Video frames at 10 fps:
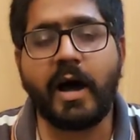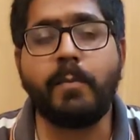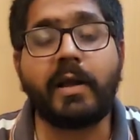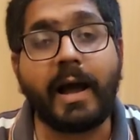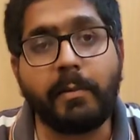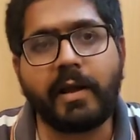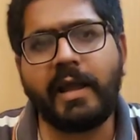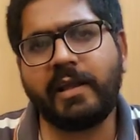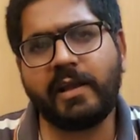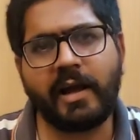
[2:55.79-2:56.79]
हम कब
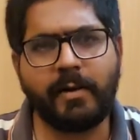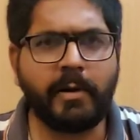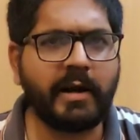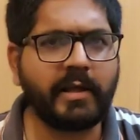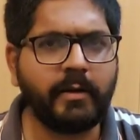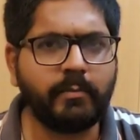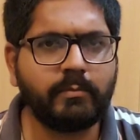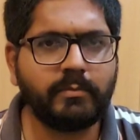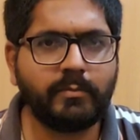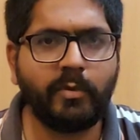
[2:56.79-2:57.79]
कहेंगे गाय बैठ गई
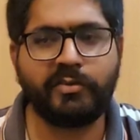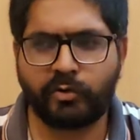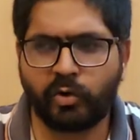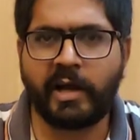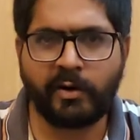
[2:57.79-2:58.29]
वैसे तो